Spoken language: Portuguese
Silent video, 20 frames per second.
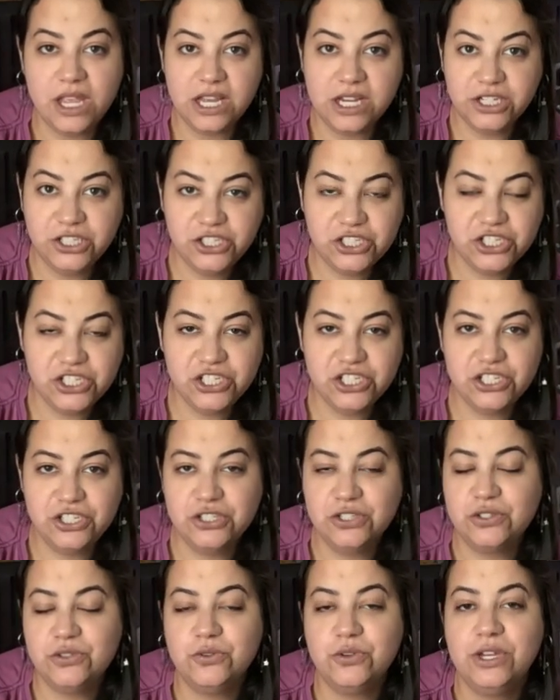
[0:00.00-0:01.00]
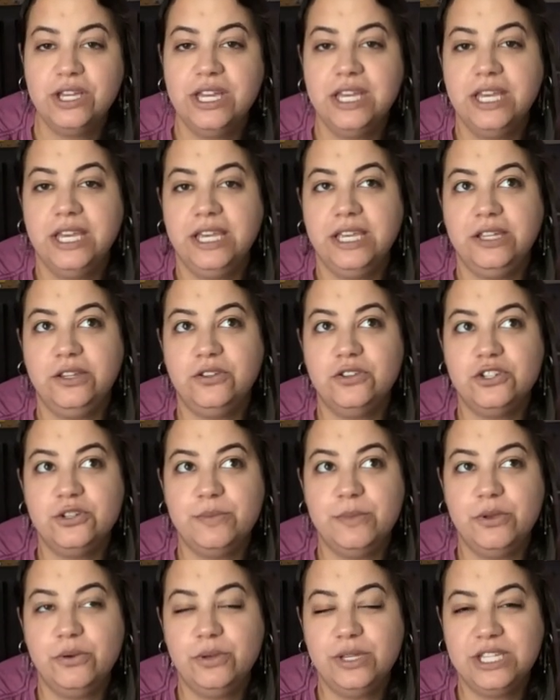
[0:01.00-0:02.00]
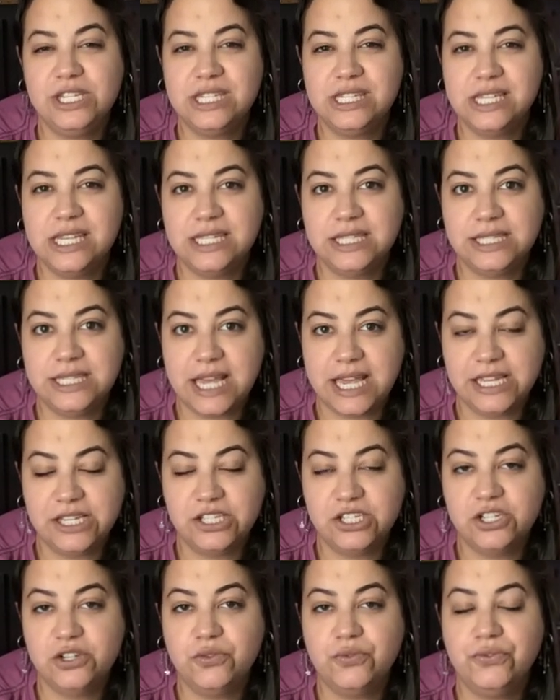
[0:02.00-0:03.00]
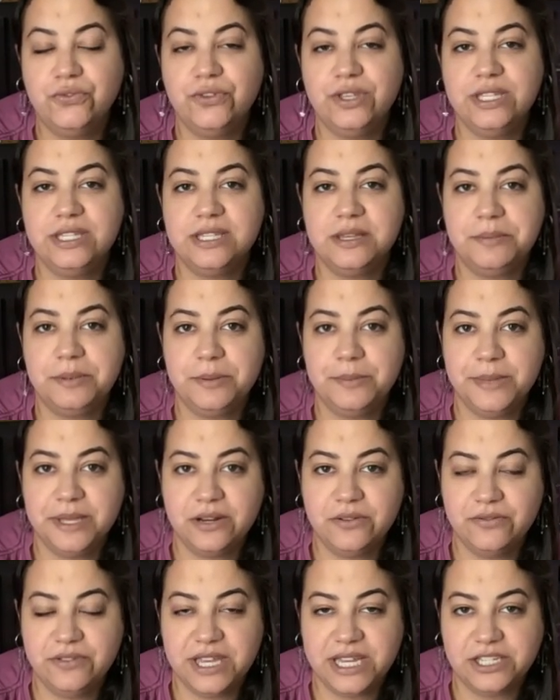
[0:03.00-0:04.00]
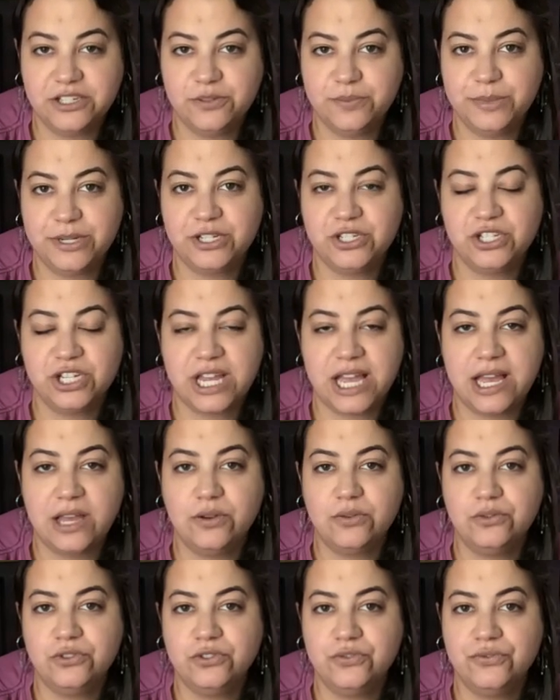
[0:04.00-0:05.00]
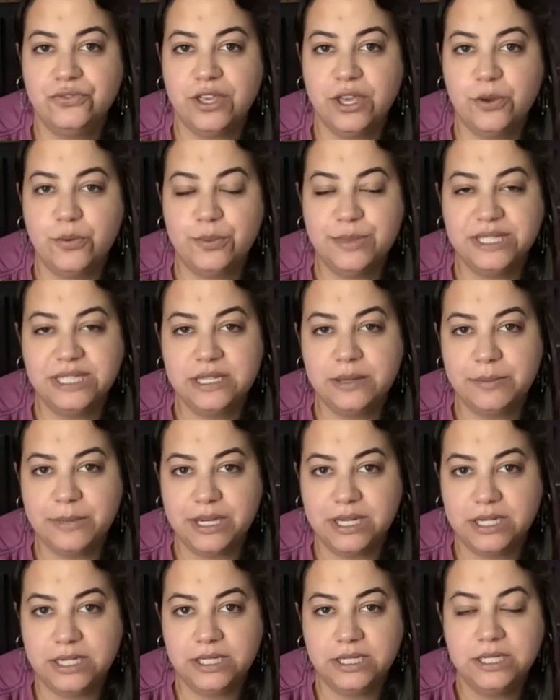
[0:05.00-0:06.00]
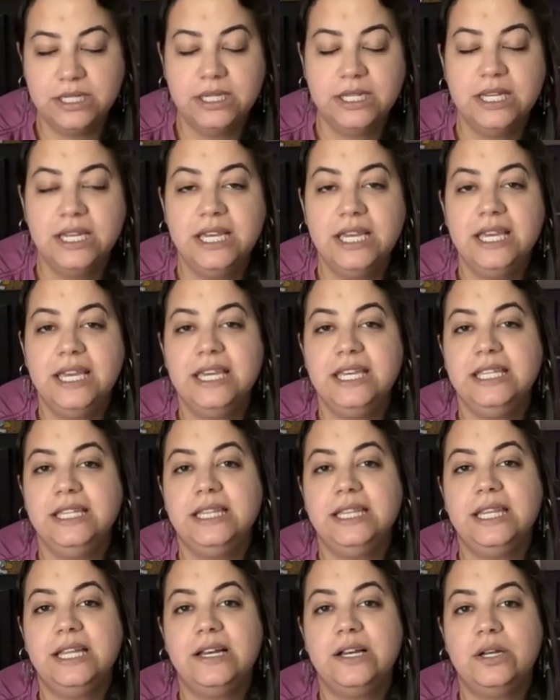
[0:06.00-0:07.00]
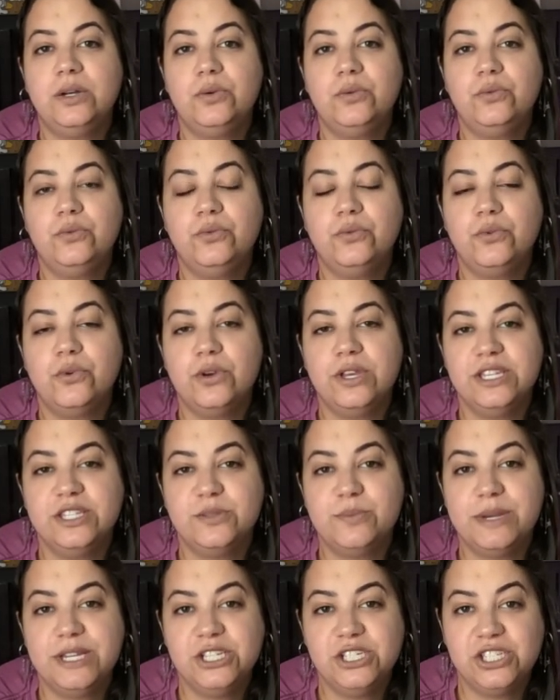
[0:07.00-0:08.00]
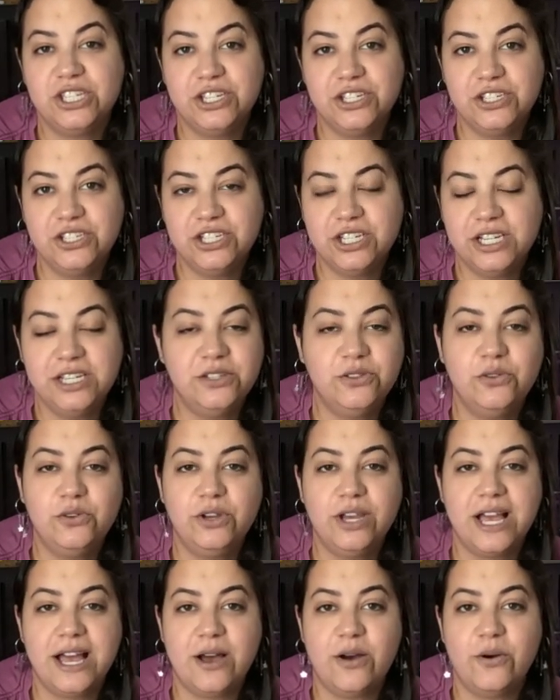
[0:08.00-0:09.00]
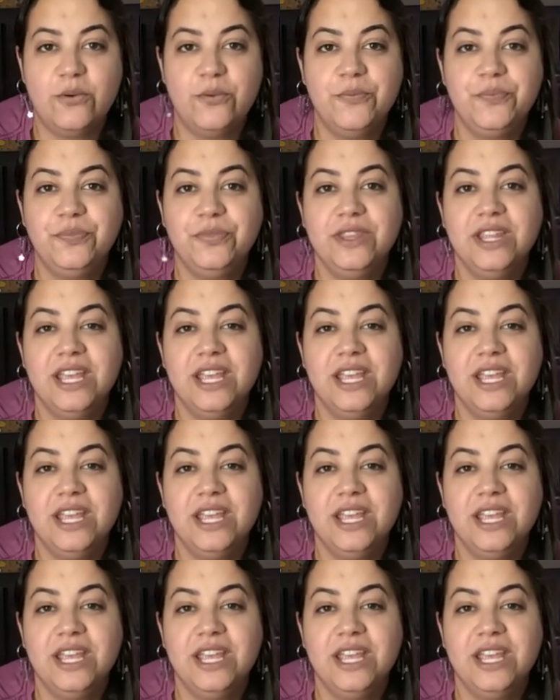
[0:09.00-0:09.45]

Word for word: antes disso em 2017 eu fiz a primeira viagem para Chicago, onde eu fiquei uma semana, então conheço bastante ali do local.